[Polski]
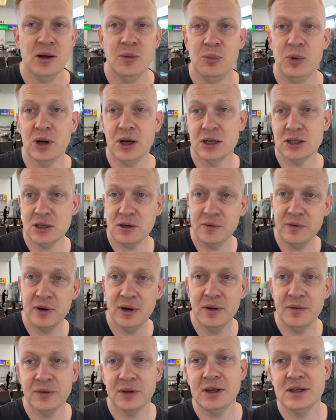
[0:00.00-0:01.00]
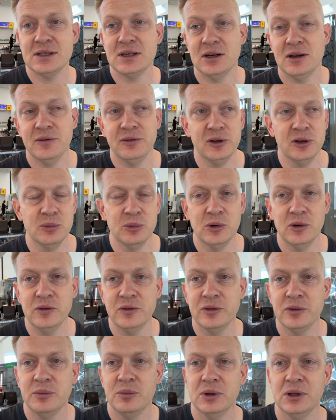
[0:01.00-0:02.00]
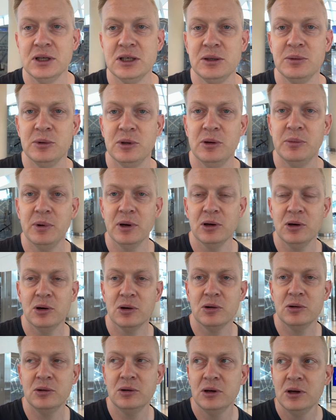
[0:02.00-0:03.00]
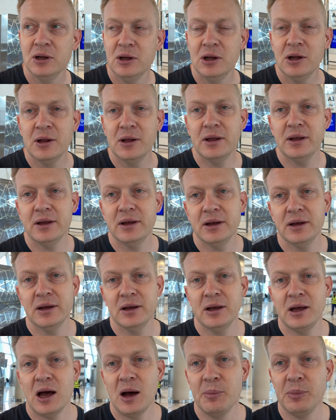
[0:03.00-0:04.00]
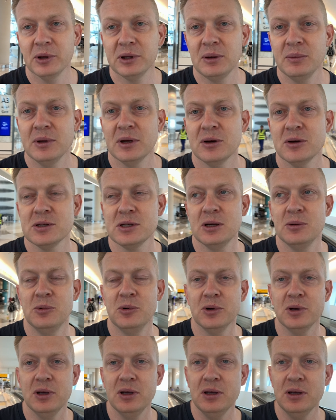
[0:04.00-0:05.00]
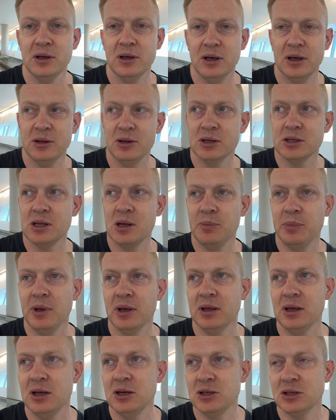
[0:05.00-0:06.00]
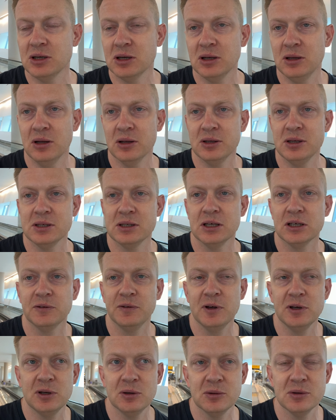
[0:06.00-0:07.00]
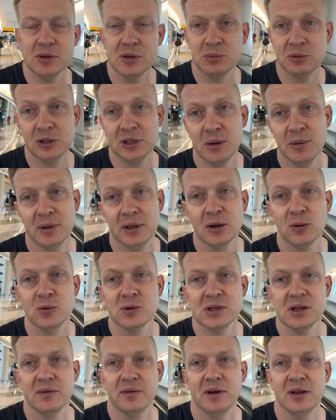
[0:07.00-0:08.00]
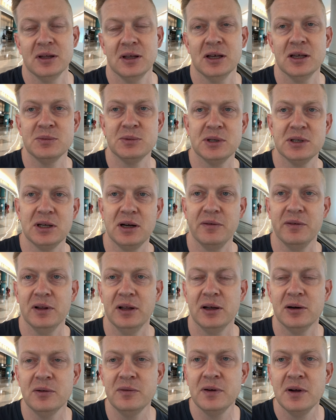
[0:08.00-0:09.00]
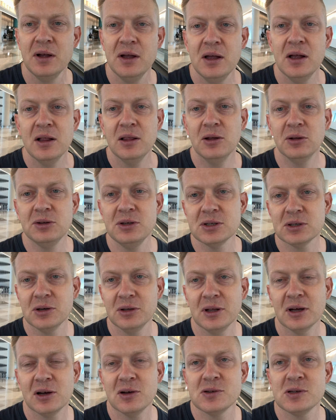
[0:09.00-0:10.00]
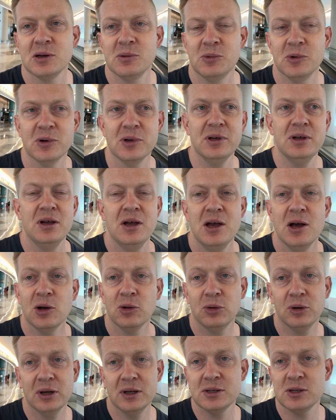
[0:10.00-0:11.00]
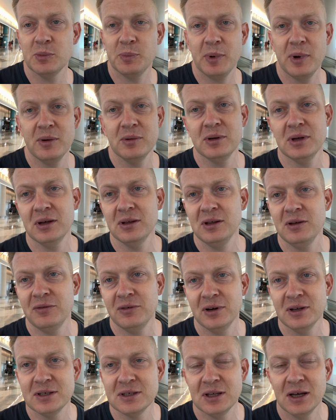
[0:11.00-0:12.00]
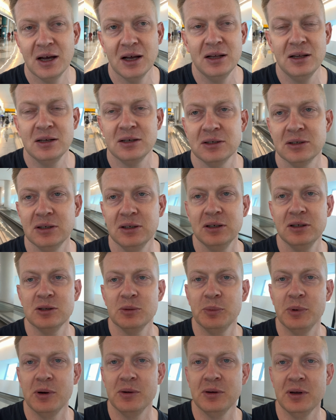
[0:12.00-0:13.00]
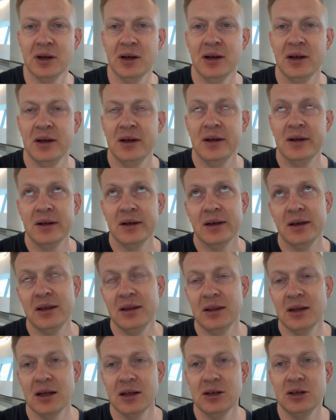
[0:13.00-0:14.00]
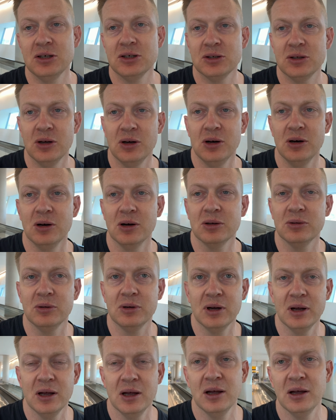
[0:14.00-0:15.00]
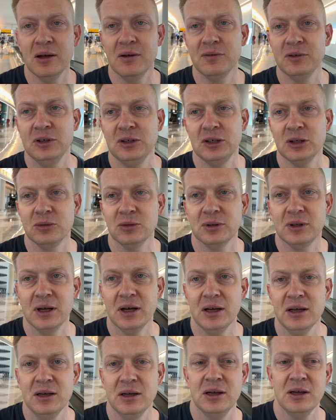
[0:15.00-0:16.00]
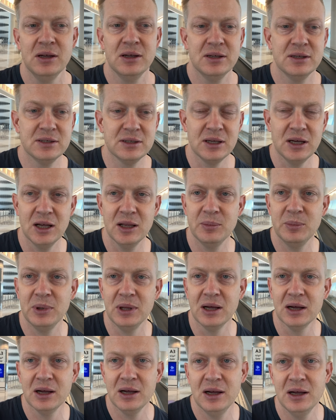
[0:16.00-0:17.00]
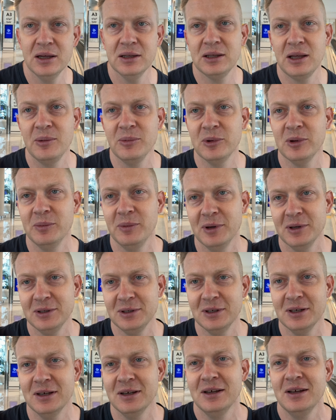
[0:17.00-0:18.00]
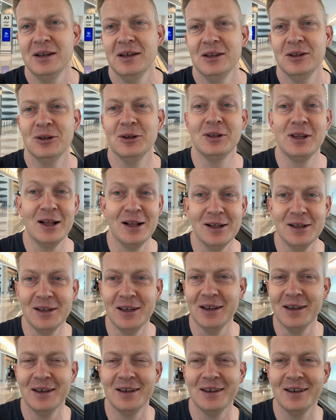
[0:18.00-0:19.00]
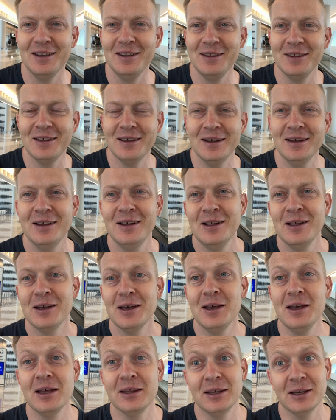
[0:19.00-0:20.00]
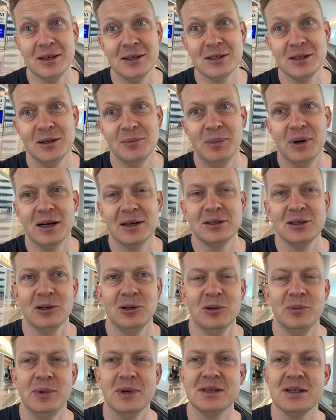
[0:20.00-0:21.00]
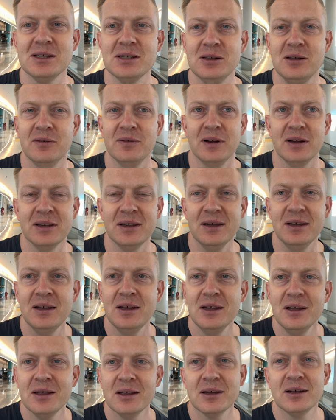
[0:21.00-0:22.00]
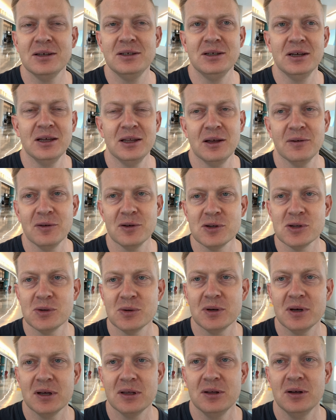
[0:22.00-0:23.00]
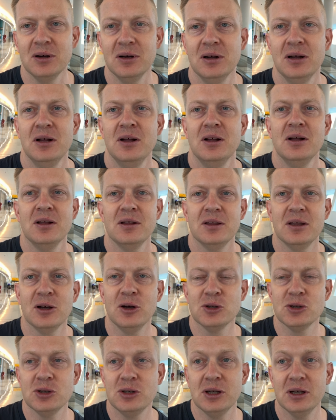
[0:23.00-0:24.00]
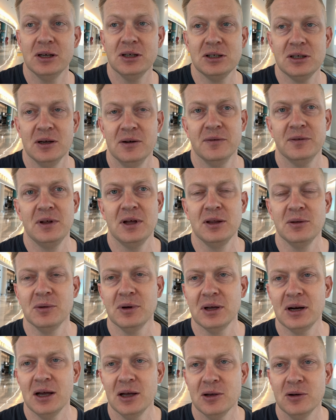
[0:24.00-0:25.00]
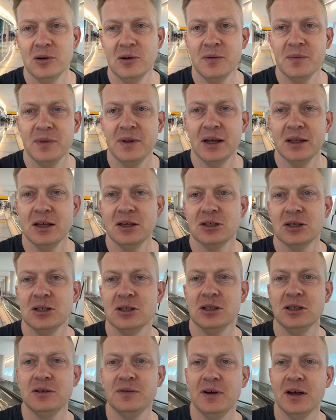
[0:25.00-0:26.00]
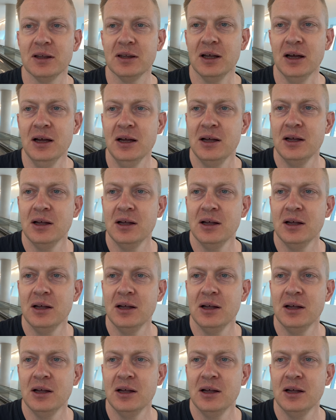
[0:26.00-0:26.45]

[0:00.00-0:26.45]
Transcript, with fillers: Pokażę Wam w tej serii filmów, bo lecimy do Bangkoku, e, a potem na Koh Samui, jedno z najpiękniejszych lotnisk na świecie, przynajmniej tak uznawane jest przez travelerów, lotnisko na Koh Samui, które jest zupełnie different style, czyli zupełnie inne niż to, które widzicie tutaj, Style blacha, tam to będzie totalnie inne i ja taki styl bardziej lubię zdecydowanie, gdzie nawiązuję do tego, co dzieje się w danym kraju, w danej części świata,